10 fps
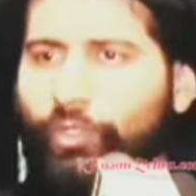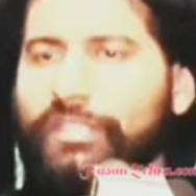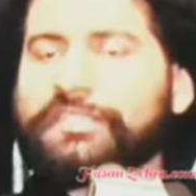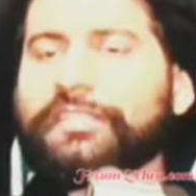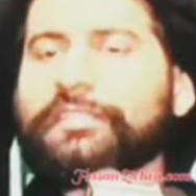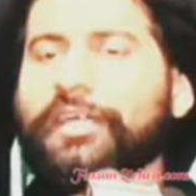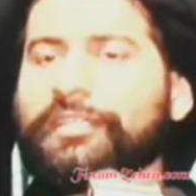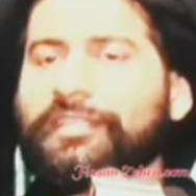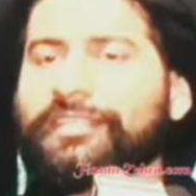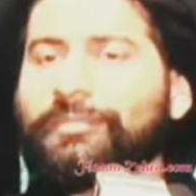और वो हसरत
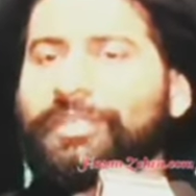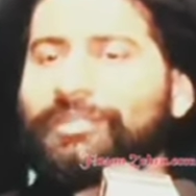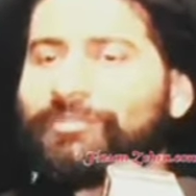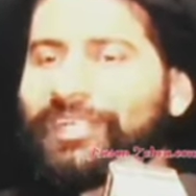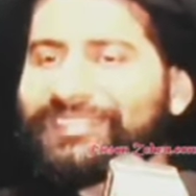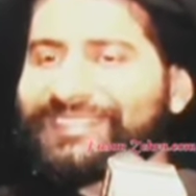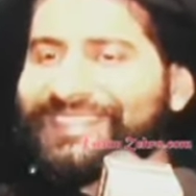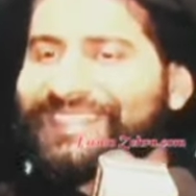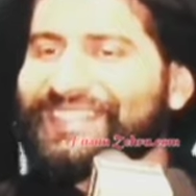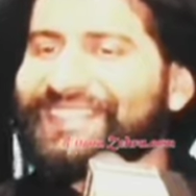खाता है कि मेरे
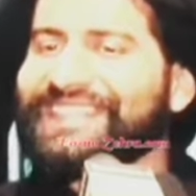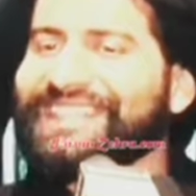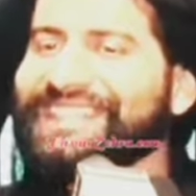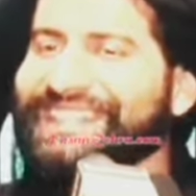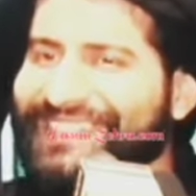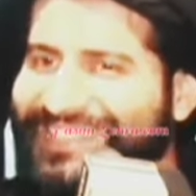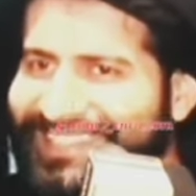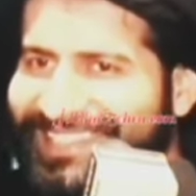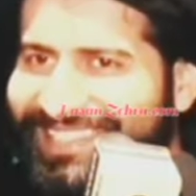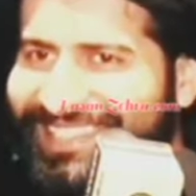पास ये रिश्ते नहीं हैं
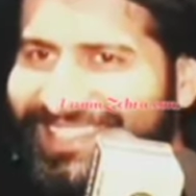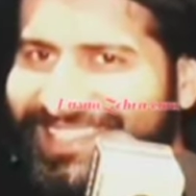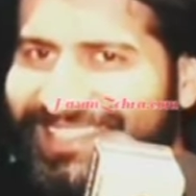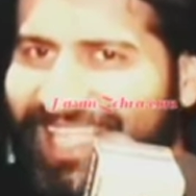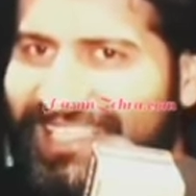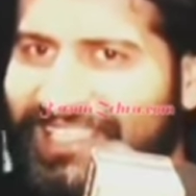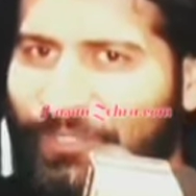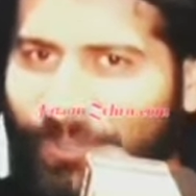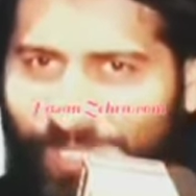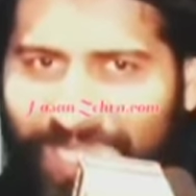
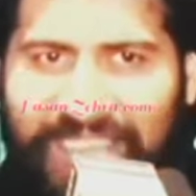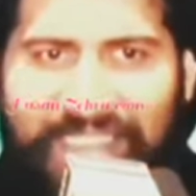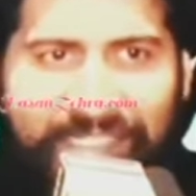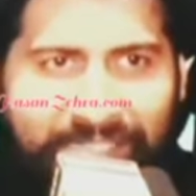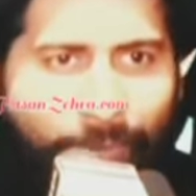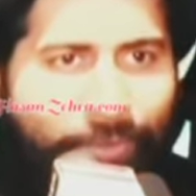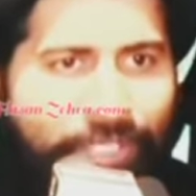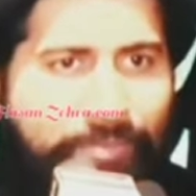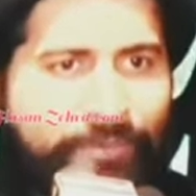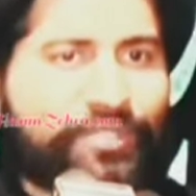यानी गुनाह के न
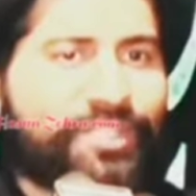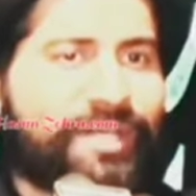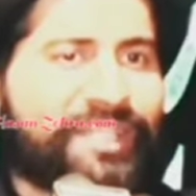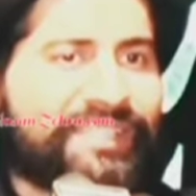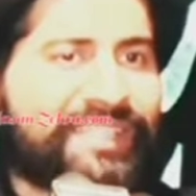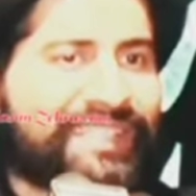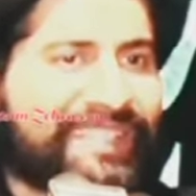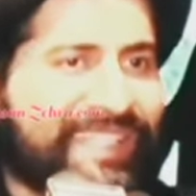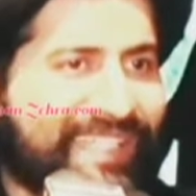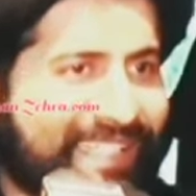होने पे वो जवान
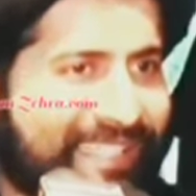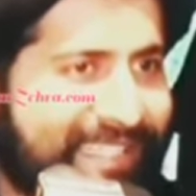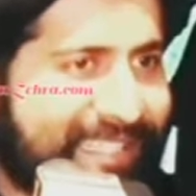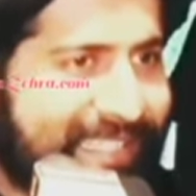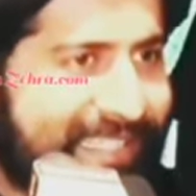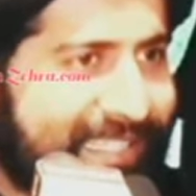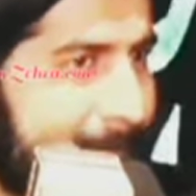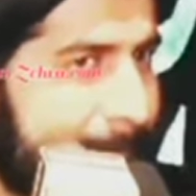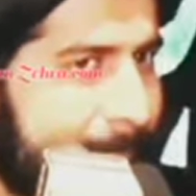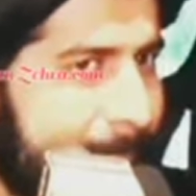हसरत खा रहा है
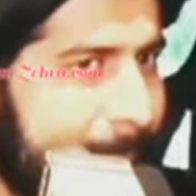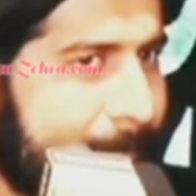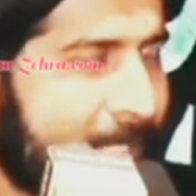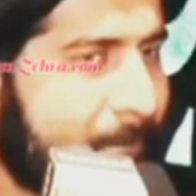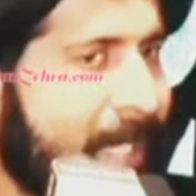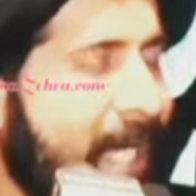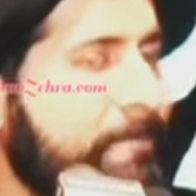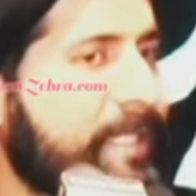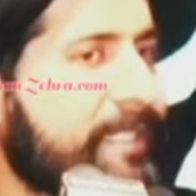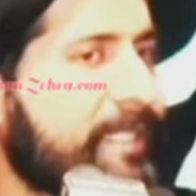एक
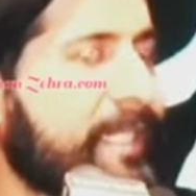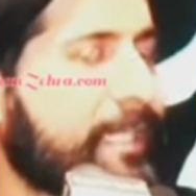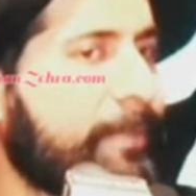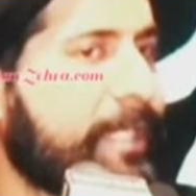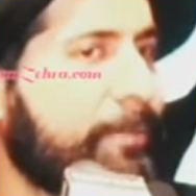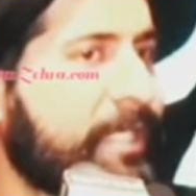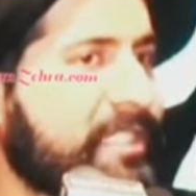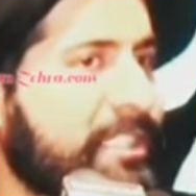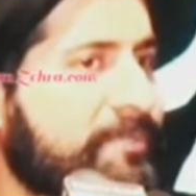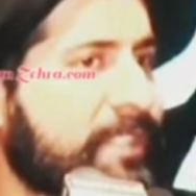बाप कहता है कि मेरी
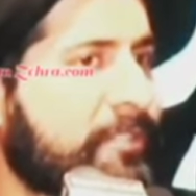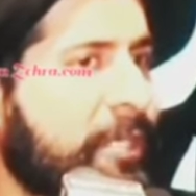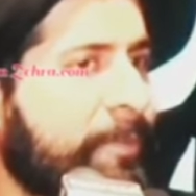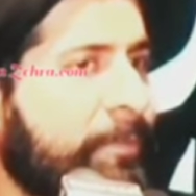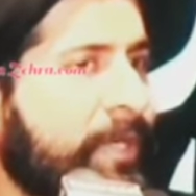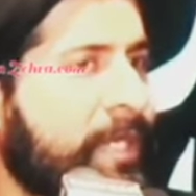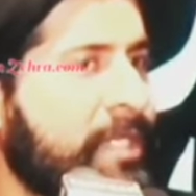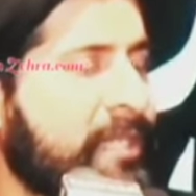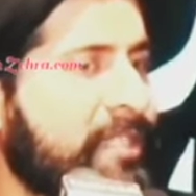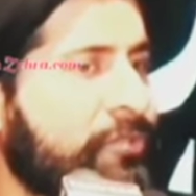बेटी जब सेंटर पे
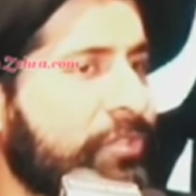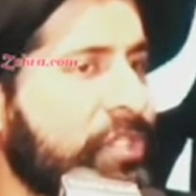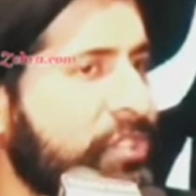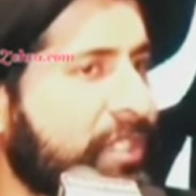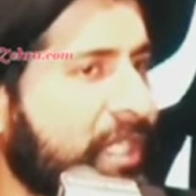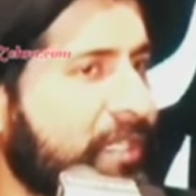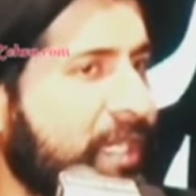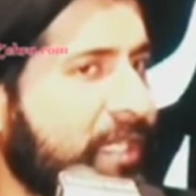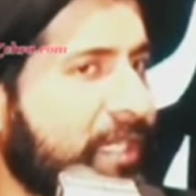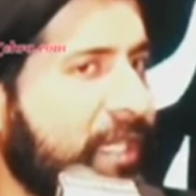पढ़ने जाती है तो टीचर
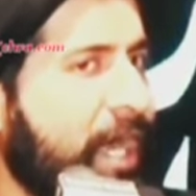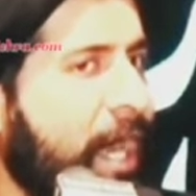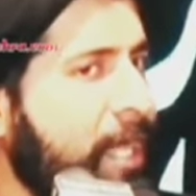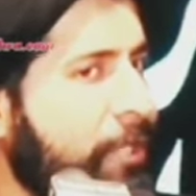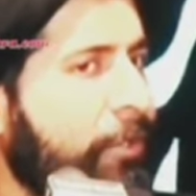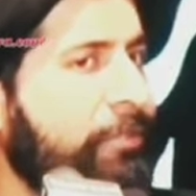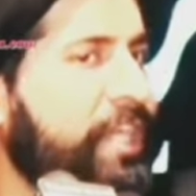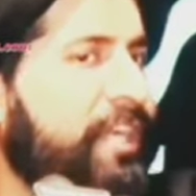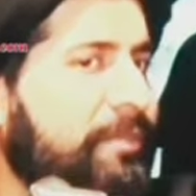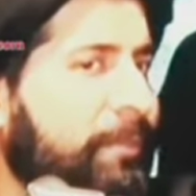कहता है कि आई
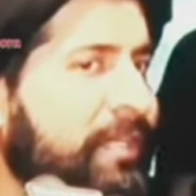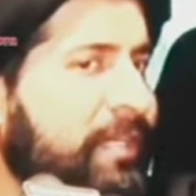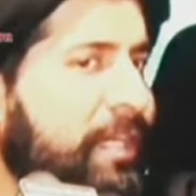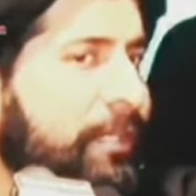कांटेक्ट